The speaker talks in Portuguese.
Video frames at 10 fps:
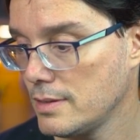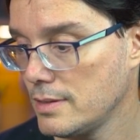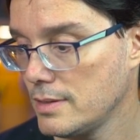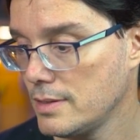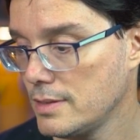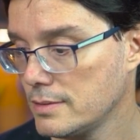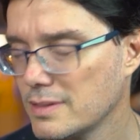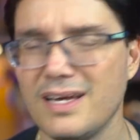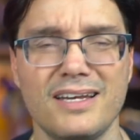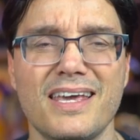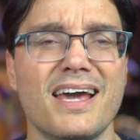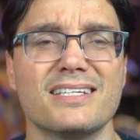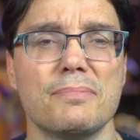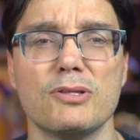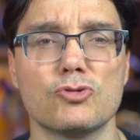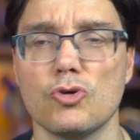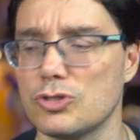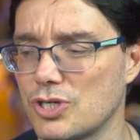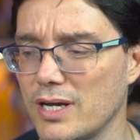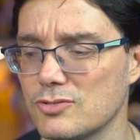De novo, galera. Não, ah, ninguém quer saber dos
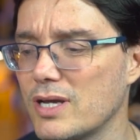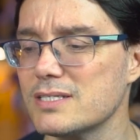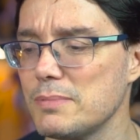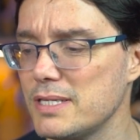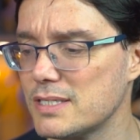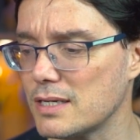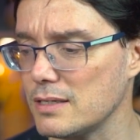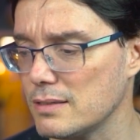outros, cara. Só quer saber desse aqui.